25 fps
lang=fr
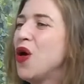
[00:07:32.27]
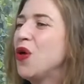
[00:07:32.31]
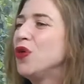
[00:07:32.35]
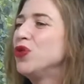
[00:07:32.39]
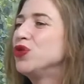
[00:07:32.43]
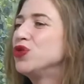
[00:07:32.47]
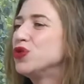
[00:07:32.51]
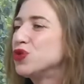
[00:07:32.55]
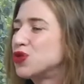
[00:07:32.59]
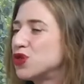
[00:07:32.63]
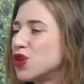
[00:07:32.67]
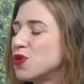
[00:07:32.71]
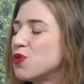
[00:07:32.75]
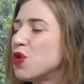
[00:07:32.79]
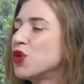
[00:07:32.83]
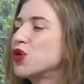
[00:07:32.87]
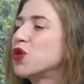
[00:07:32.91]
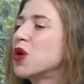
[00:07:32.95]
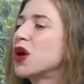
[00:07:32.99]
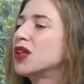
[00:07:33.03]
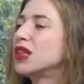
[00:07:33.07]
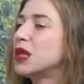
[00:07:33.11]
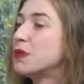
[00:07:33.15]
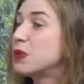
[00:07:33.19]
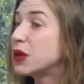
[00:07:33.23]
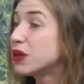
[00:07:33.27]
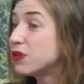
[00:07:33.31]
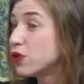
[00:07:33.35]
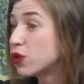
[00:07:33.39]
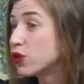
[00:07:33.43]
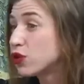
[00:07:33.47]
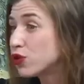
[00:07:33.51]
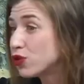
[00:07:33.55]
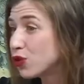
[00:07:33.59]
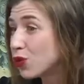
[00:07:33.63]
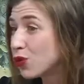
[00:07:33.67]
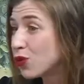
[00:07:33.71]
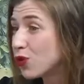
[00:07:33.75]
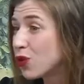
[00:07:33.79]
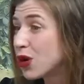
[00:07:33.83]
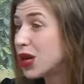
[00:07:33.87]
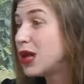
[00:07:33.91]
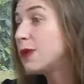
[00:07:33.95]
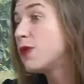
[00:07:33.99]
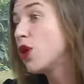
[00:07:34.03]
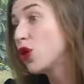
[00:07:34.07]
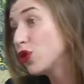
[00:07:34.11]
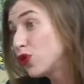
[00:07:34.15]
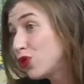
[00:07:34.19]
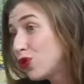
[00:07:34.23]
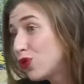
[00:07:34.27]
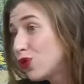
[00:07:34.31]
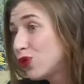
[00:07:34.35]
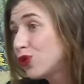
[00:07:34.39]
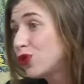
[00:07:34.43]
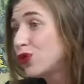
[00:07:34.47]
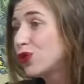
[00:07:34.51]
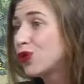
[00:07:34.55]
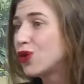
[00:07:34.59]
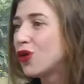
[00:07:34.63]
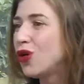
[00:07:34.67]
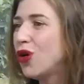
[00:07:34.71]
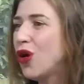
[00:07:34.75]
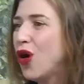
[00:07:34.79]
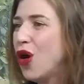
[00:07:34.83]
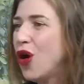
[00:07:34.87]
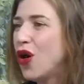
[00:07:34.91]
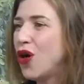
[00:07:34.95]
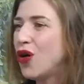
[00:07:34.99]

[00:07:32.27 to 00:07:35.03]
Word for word: où justement il y aura de la prévention à la morsure,